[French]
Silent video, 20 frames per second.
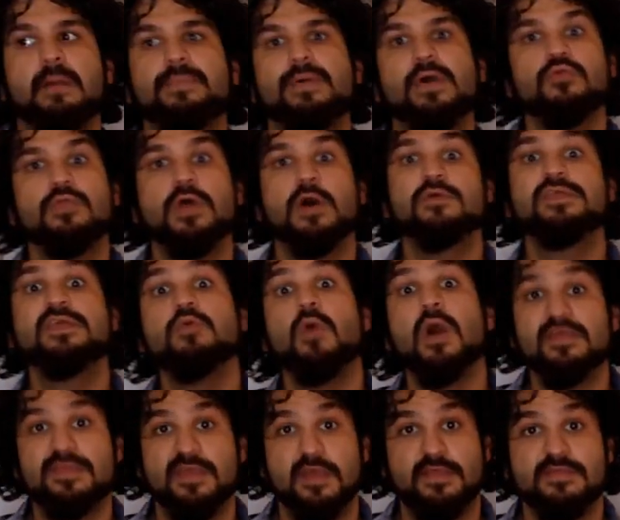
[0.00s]
après, on a aussi
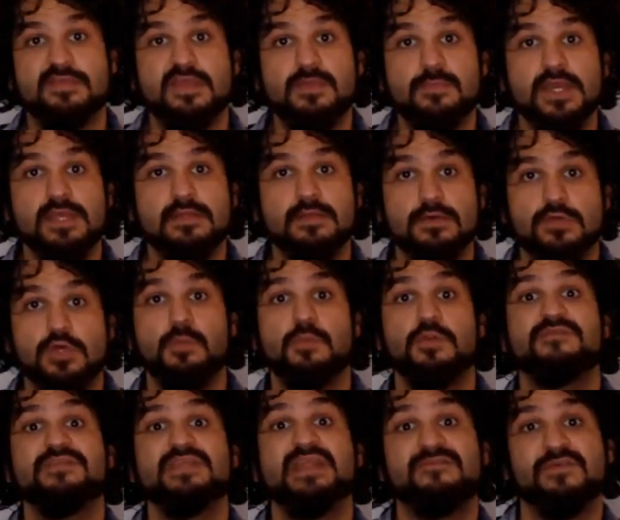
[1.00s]
droit à certains hybrides,
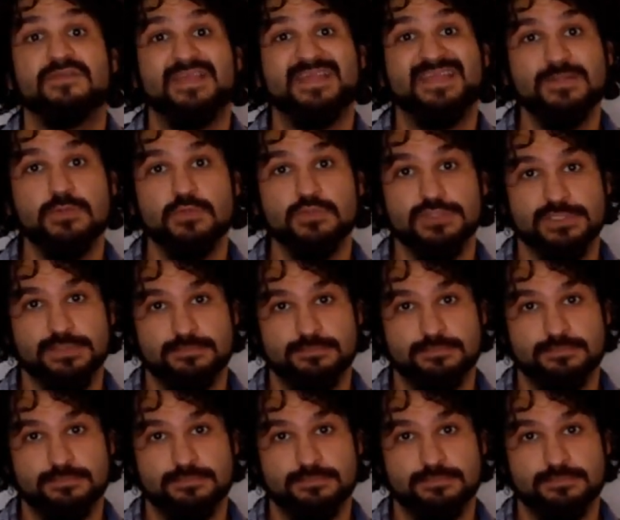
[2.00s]
comme le Final Fantasy XII.